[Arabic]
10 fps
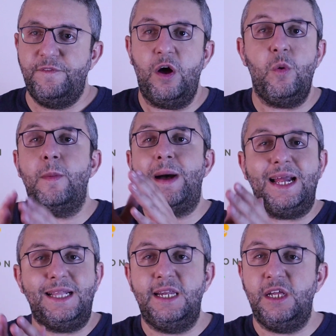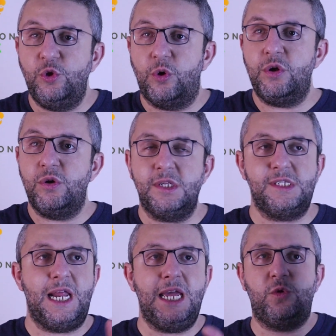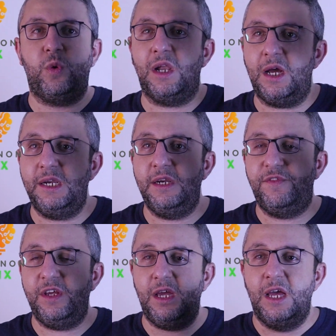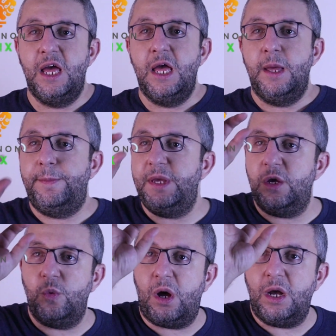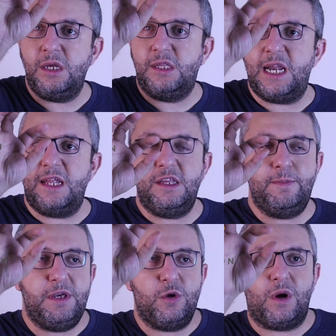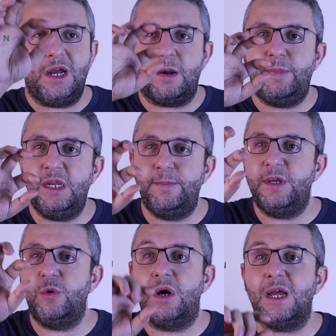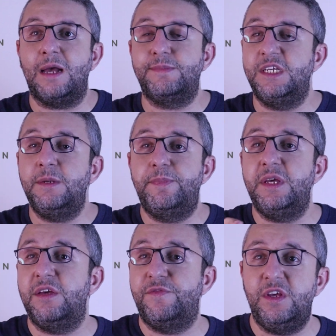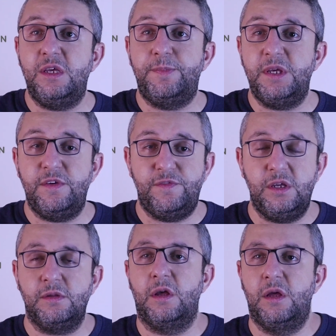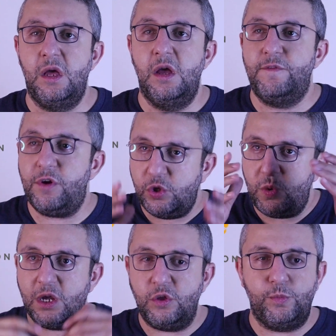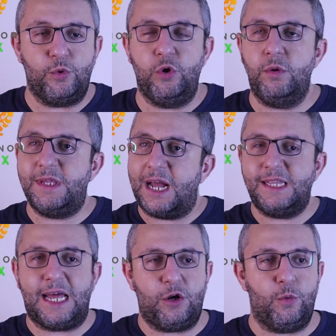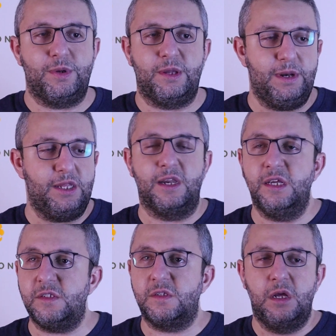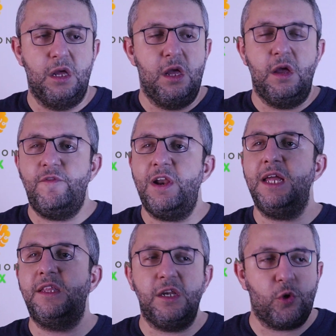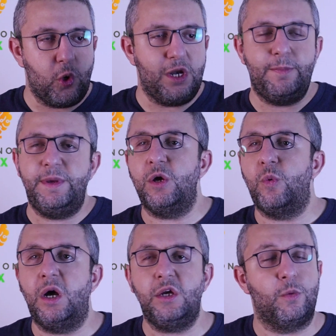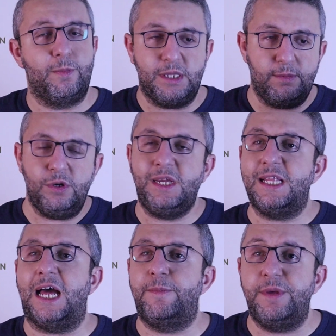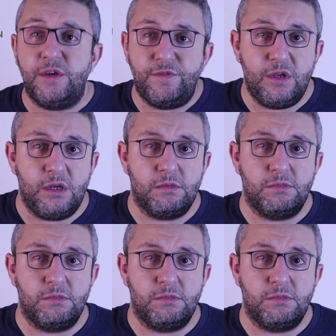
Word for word: فهو بعت لي الاندور يونتس لقيت والله ان في ايه بي اي واي 30 بي اي واي 40 بي اي واي 50 بي اي في بي اي في فرحت واخدهم كلهم دخلت على الكومباتيبلتي ليست فلقيت ان كل البي اي واي كومباتيبل جيت على البي اي في e